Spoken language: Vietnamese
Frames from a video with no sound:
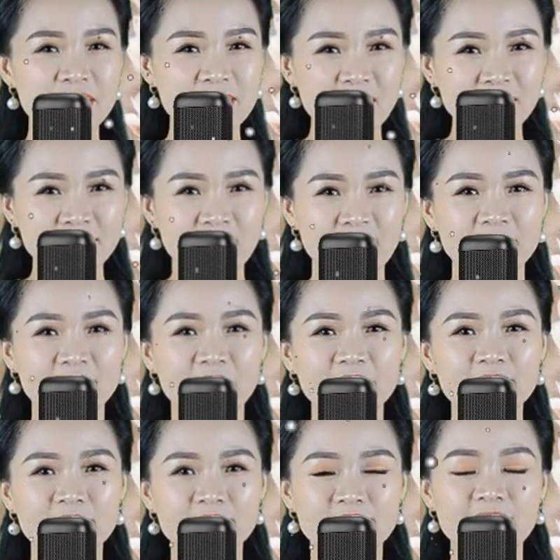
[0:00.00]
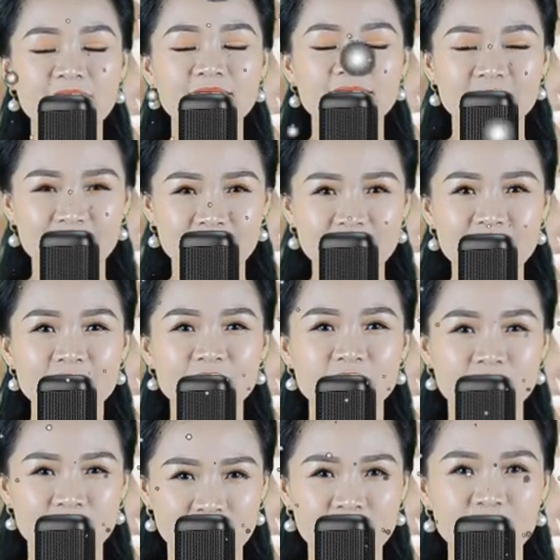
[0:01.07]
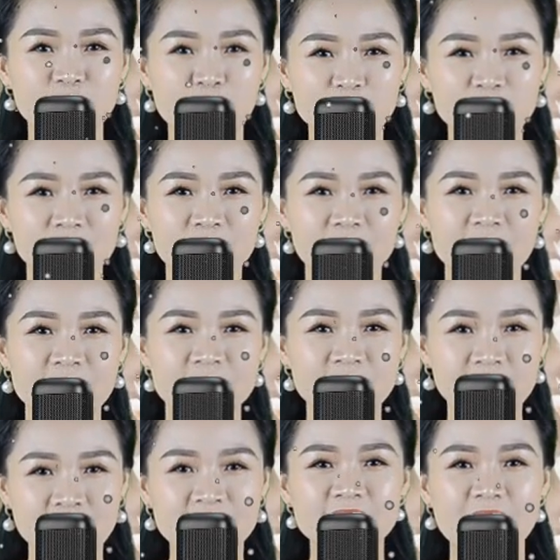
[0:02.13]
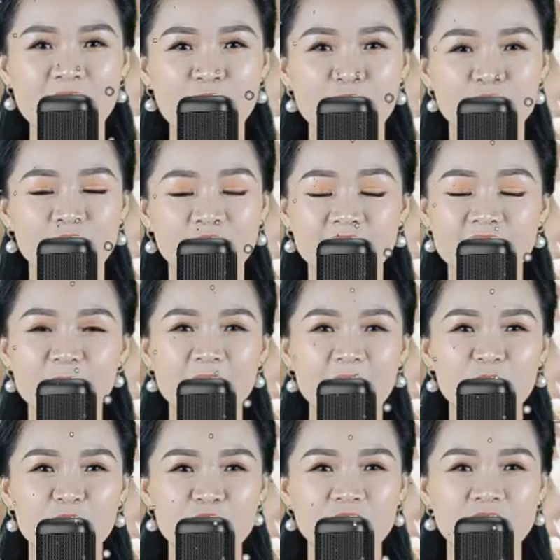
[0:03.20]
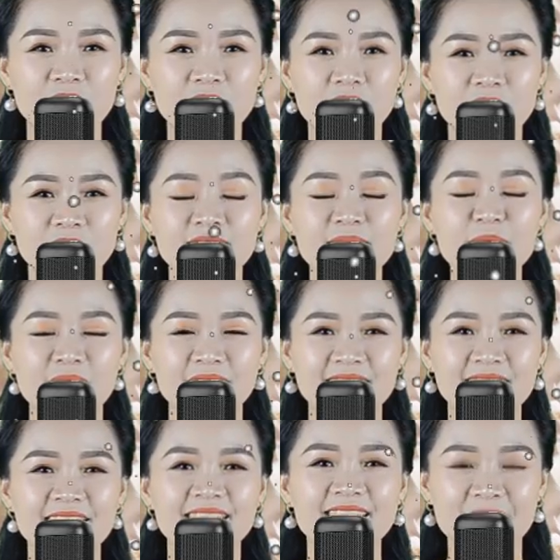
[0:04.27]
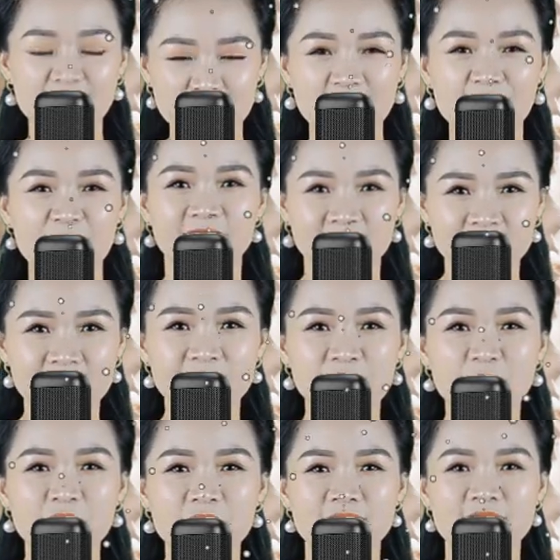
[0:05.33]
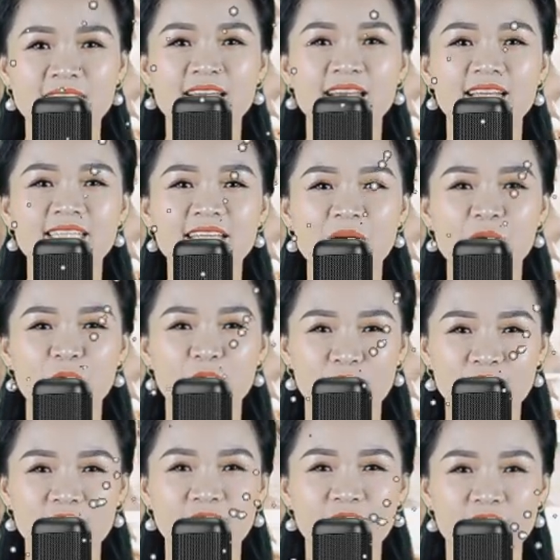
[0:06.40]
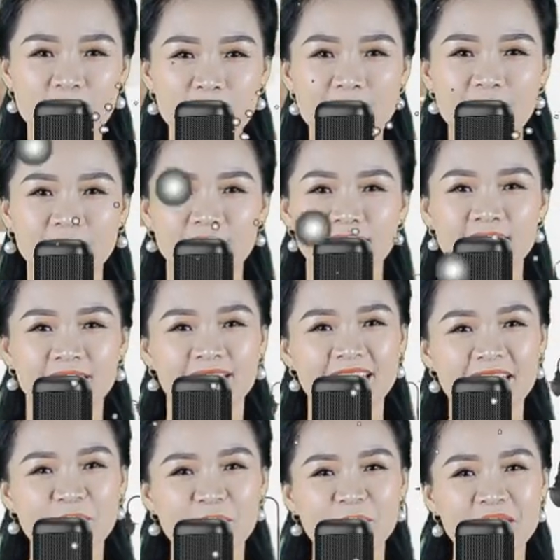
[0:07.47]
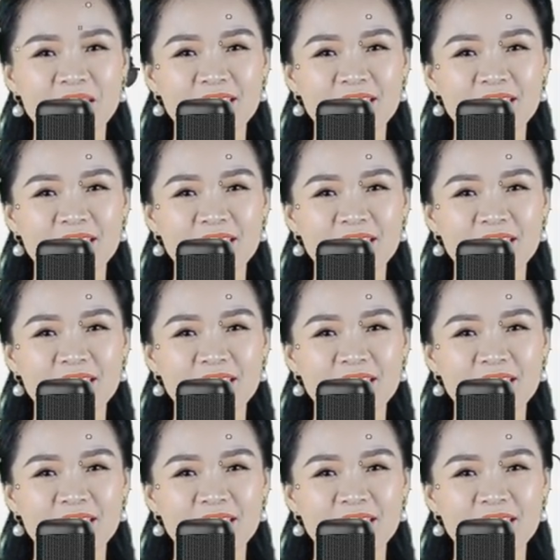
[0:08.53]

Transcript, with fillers: dùng 7 cây đèn cầy cùng hoa quả, trà nước, bánh trái và đốt 3 cây nhang, khấn vái quay mặt về hướng chánh Bắc.